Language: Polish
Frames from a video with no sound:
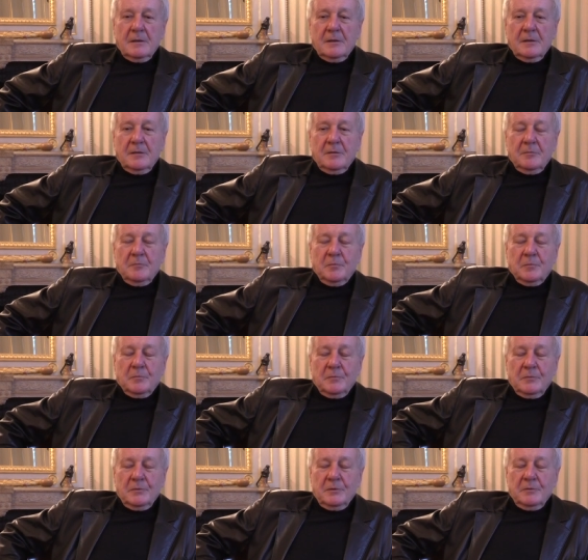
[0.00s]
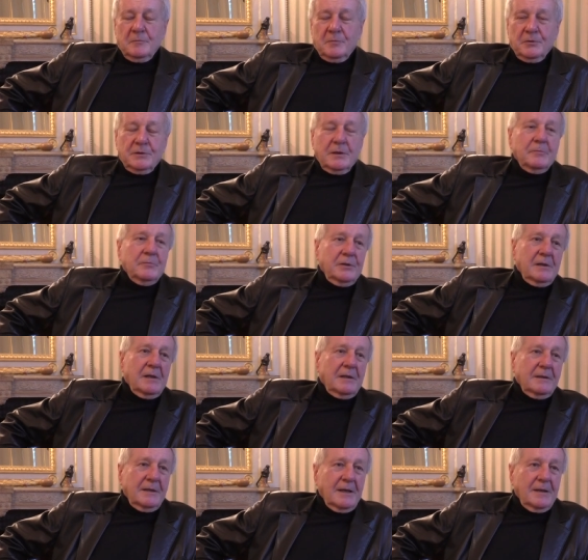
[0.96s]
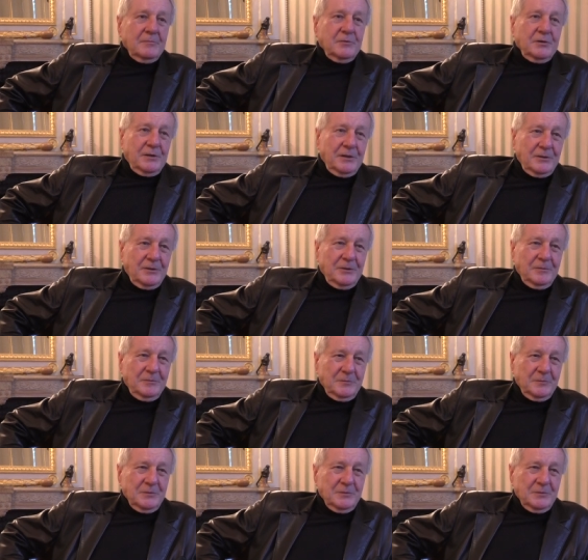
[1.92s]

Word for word: e, poza brylantami tego,